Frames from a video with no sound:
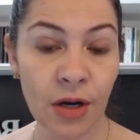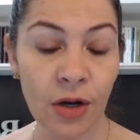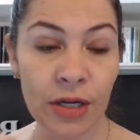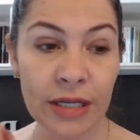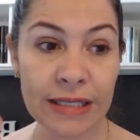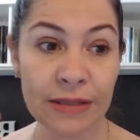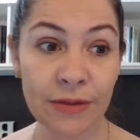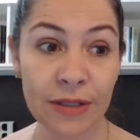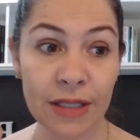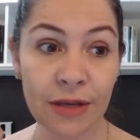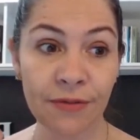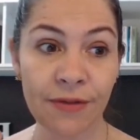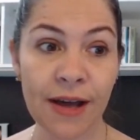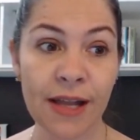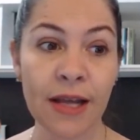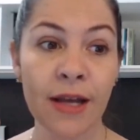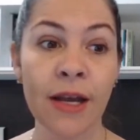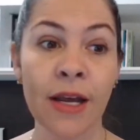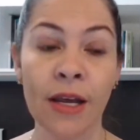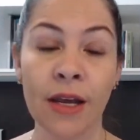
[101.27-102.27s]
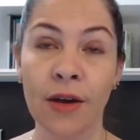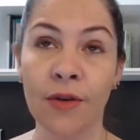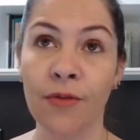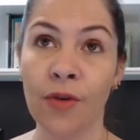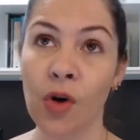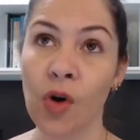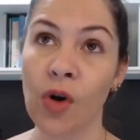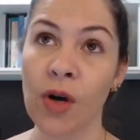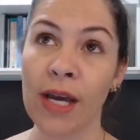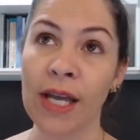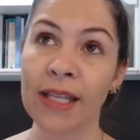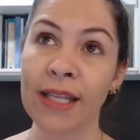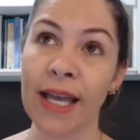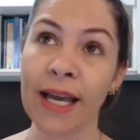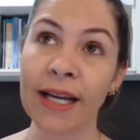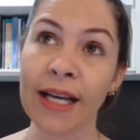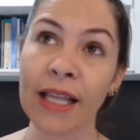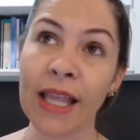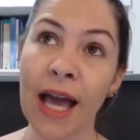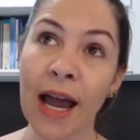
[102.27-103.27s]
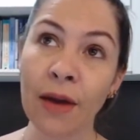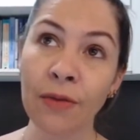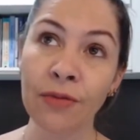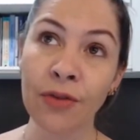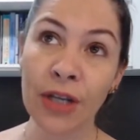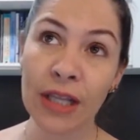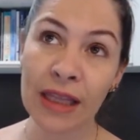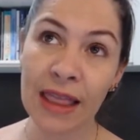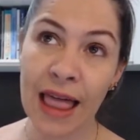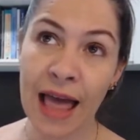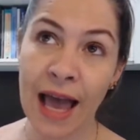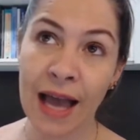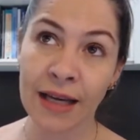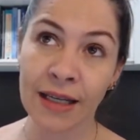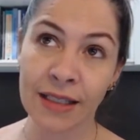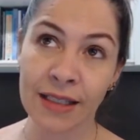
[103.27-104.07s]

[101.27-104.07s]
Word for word: Agora, se você fala, eu vou correr até aquela árvore lá,